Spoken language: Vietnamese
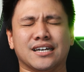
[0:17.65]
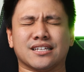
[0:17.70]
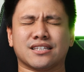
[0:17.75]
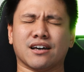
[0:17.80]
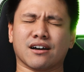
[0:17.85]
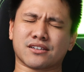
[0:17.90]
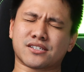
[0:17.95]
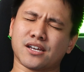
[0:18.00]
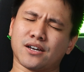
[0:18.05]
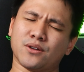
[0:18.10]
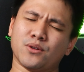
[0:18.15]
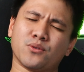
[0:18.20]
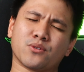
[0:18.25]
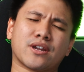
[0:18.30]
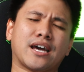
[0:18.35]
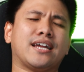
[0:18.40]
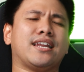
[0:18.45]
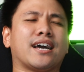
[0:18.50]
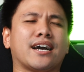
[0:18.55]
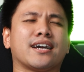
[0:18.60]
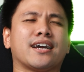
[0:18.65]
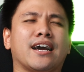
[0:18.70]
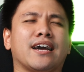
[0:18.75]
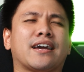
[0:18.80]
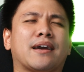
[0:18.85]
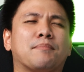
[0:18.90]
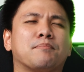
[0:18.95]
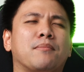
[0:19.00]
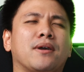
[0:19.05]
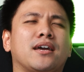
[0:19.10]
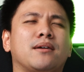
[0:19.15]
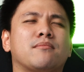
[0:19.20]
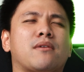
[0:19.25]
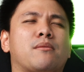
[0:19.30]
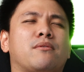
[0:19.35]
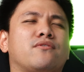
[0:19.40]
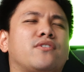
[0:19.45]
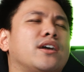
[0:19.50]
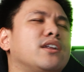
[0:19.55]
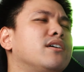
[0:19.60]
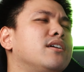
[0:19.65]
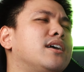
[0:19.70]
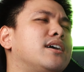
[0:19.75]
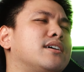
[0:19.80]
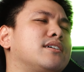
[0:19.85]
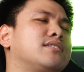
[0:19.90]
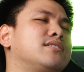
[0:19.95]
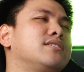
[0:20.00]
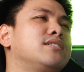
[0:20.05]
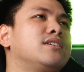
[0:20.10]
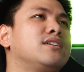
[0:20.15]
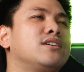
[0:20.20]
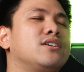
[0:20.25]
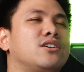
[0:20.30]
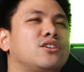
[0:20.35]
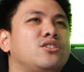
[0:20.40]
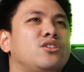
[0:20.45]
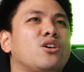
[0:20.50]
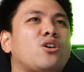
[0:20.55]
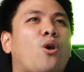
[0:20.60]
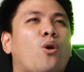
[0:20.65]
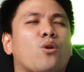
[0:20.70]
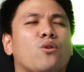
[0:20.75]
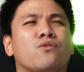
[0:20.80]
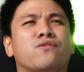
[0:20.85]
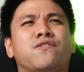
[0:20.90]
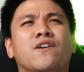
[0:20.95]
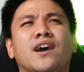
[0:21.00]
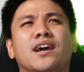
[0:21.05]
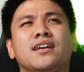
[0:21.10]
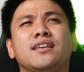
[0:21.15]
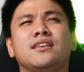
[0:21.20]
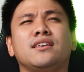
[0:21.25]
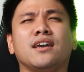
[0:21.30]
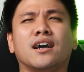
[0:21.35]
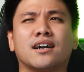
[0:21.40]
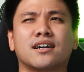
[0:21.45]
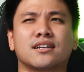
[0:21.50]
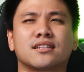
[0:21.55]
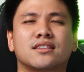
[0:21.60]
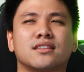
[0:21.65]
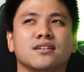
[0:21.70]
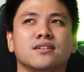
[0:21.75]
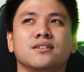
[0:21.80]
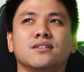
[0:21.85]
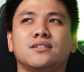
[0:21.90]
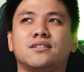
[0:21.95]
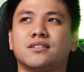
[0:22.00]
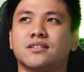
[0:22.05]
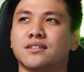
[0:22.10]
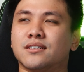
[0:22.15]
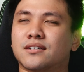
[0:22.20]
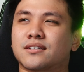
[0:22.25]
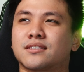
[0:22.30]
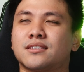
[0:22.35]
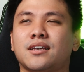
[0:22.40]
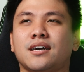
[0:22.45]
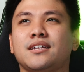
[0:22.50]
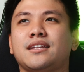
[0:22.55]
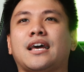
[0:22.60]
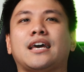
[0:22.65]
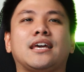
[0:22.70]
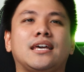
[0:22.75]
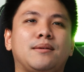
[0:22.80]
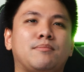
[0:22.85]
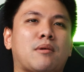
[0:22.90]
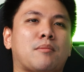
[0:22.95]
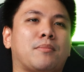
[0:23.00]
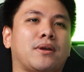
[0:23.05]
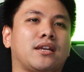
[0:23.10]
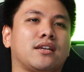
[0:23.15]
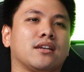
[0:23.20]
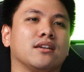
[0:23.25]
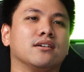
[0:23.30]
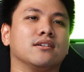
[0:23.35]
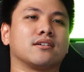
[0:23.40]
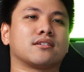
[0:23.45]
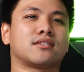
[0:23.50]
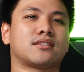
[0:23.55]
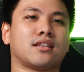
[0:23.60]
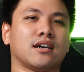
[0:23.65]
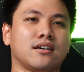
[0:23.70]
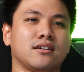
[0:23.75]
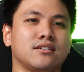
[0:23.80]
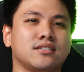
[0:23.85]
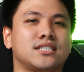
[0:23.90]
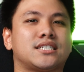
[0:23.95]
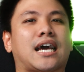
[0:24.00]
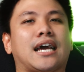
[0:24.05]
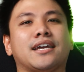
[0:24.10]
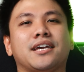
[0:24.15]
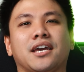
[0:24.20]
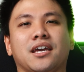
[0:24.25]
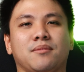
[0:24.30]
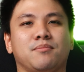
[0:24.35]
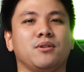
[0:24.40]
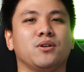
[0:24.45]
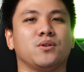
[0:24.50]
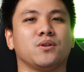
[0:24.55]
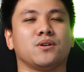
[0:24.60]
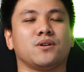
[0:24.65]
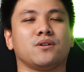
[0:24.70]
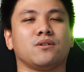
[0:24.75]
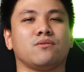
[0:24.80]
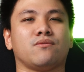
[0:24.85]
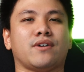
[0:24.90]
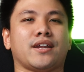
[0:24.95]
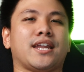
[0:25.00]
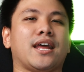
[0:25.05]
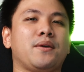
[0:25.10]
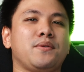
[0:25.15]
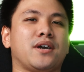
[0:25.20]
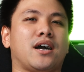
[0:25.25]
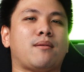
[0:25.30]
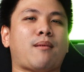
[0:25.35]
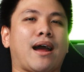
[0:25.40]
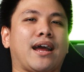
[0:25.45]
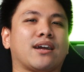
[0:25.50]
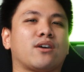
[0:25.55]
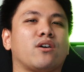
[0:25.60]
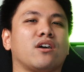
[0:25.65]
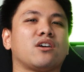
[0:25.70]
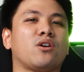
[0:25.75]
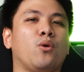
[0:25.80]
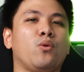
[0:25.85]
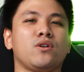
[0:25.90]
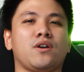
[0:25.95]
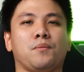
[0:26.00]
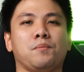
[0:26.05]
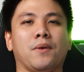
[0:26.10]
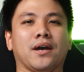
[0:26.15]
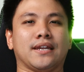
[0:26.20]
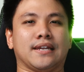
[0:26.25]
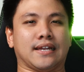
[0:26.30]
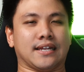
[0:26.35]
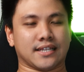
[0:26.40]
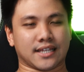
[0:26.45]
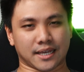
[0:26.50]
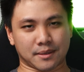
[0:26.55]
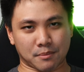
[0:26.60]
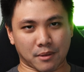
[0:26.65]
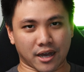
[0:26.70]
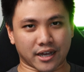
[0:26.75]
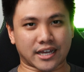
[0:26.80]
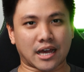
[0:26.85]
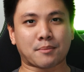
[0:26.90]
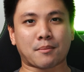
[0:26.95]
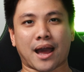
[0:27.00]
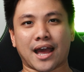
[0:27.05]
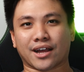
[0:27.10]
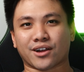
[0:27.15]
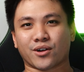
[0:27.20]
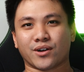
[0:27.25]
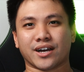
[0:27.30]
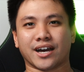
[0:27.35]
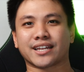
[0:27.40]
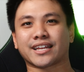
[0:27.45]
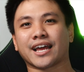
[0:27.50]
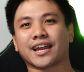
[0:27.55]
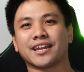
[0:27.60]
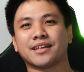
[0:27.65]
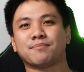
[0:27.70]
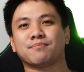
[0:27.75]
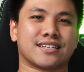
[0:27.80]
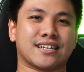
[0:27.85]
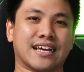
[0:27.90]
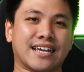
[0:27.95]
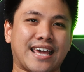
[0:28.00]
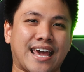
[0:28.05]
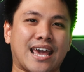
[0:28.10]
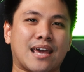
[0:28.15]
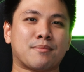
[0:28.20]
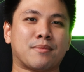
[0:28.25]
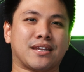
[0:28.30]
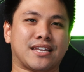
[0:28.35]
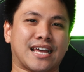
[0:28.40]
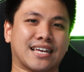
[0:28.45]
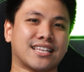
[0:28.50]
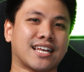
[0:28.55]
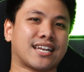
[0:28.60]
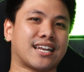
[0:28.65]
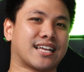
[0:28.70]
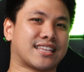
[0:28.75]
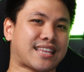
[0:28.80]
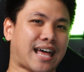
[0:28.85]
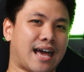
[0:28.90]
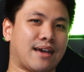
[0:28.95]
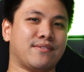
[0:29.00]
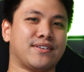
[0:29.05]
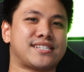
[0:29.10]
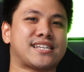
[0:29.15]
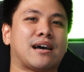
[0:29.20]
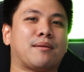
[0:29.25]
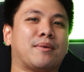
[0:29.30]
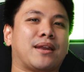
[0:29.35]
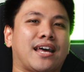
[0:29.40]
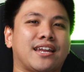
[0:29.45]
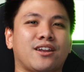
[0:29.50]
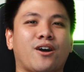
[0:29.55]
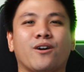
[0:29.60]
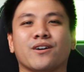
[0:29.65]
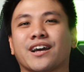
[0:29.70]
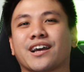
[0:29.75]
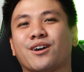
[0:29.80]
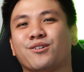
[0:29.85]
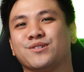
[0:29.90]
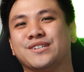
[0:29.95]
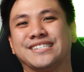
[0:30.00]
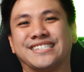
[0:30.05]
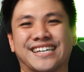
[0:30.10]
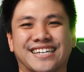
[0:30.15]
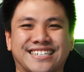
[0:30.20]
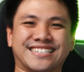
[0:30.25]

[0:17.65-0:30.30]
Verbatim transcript: Thật sự luôn, đây là cái ghế gaming mà mình phải nói là nó ngồi phê nhất từ trước tới nay mà mình được từng trải nghiệm luôn. Và nếu như các bạn có cái gu giống mình thì mời các bạn coi hết cái clip để nghe mình giải thích là tại vì sao mình lại nói cái câu như trên.